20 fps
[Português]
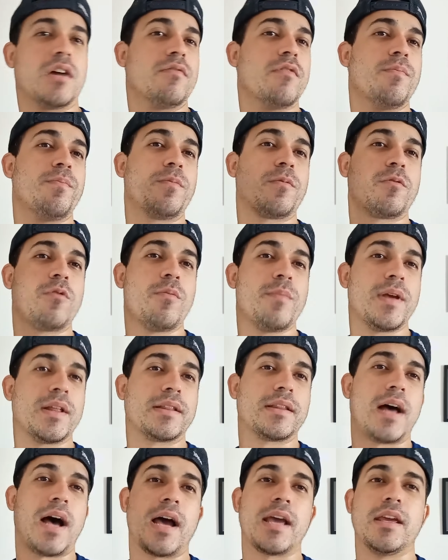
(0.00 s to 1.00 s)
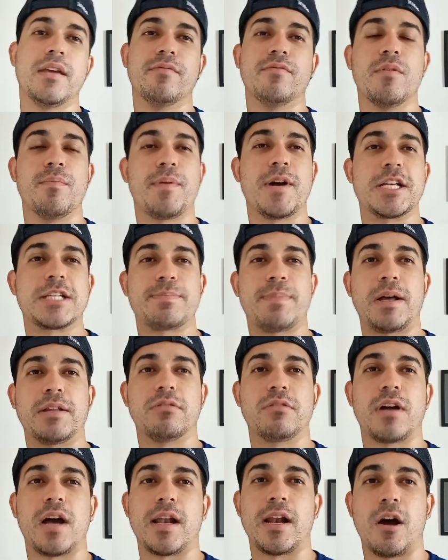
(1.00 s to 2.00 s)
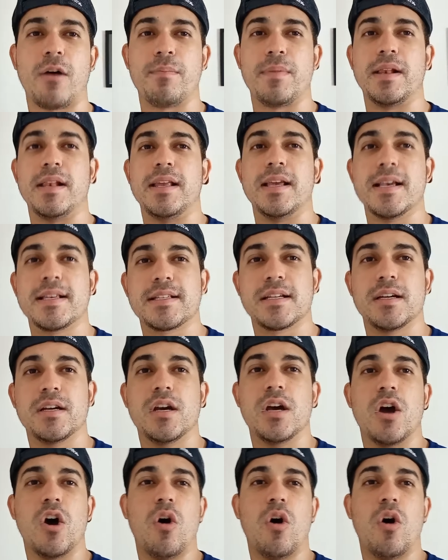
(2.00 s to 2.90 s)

Vamos comentar aí, vamos participar do canal, beleza?